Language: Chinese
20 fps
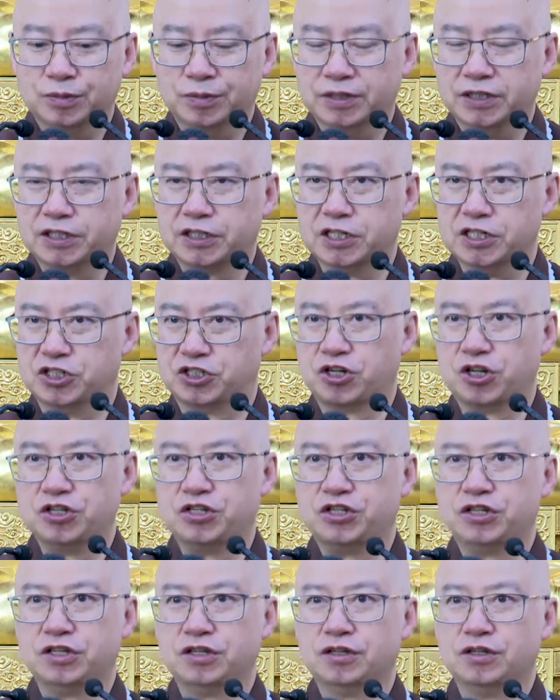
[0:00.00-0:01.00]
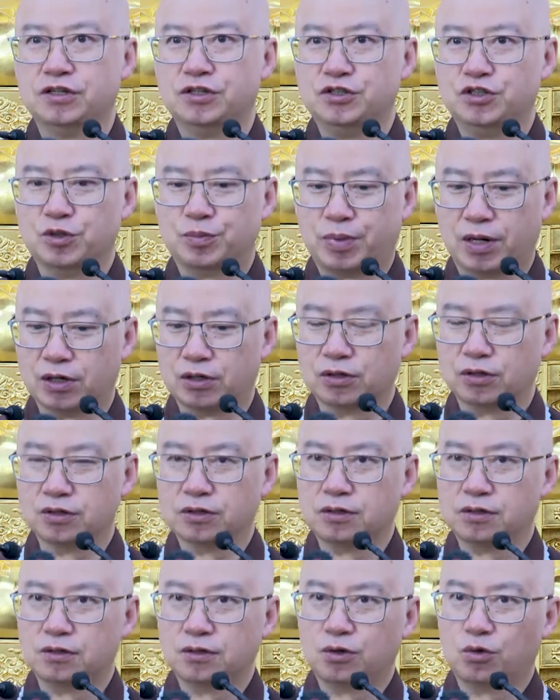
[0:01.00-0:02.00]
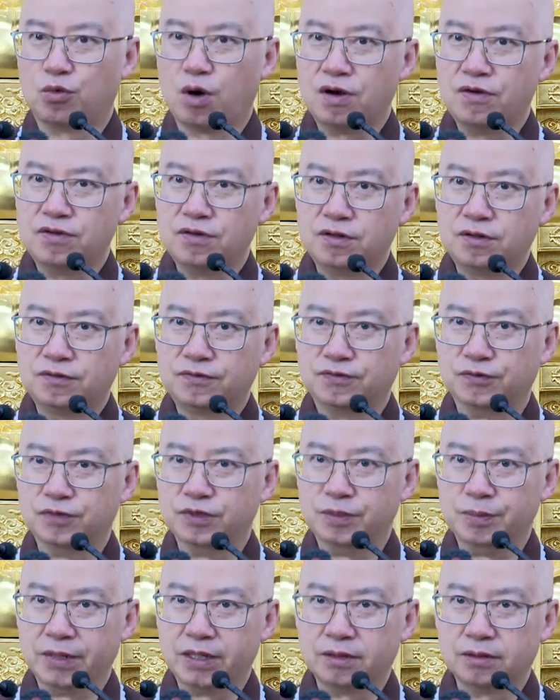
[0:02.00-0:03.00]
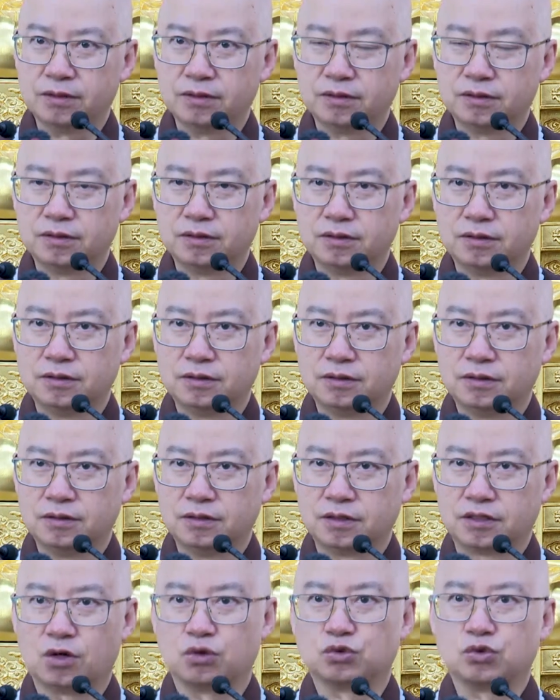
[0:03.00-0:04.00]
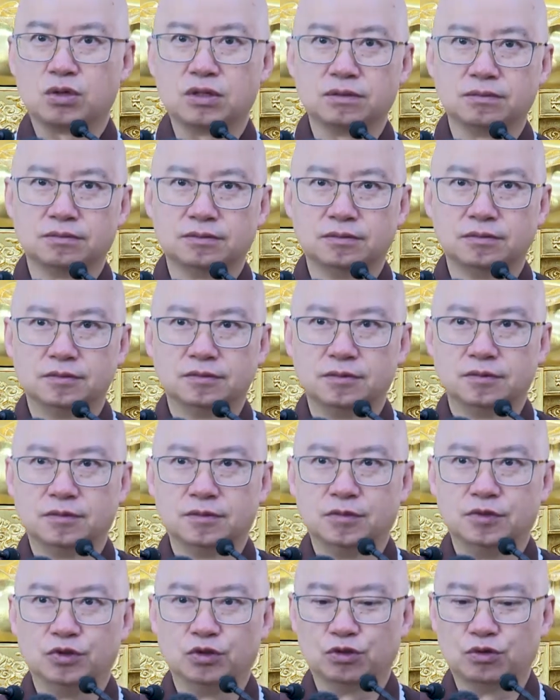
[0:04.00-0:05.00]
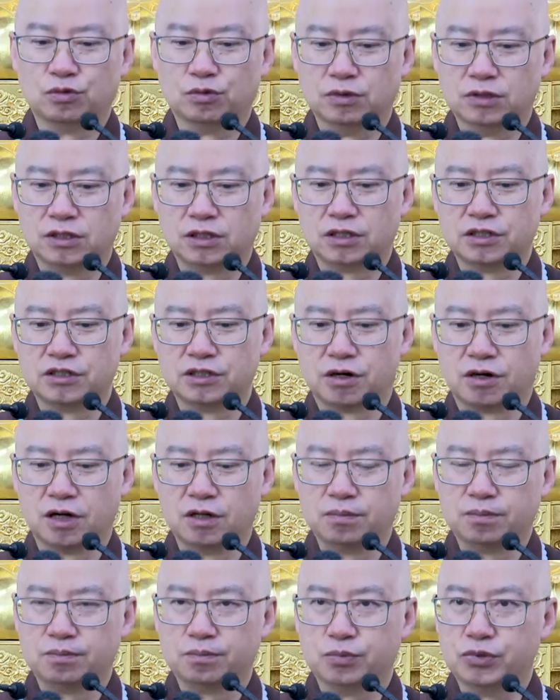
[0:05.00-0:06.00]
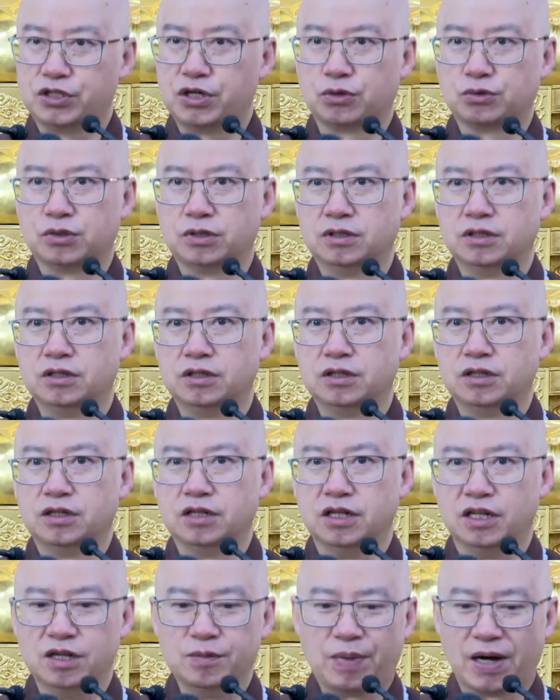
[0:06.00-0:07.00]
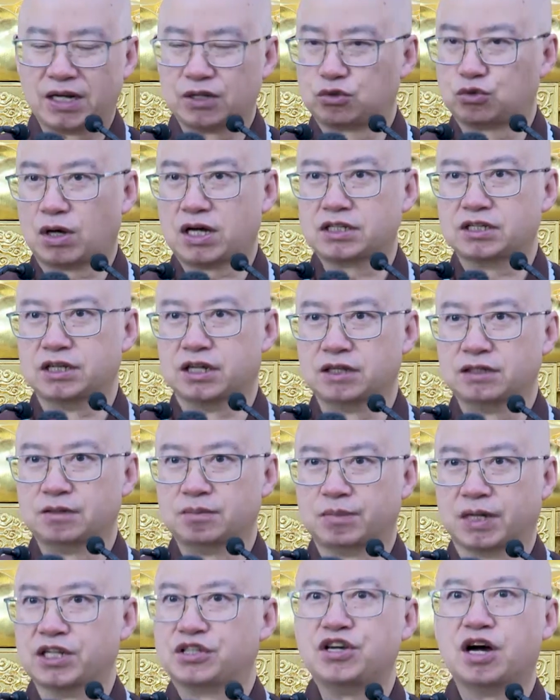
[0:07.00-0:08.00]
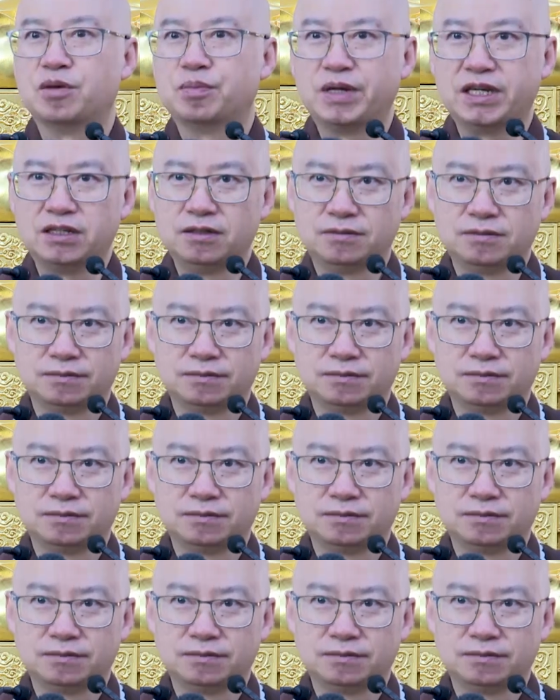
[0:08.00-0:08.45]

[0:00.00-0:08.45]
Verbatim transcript: 母呢很生气，就跑到官府里面告状，就说我这个小孩不孝顺，你把他抓起来，把他枪毙。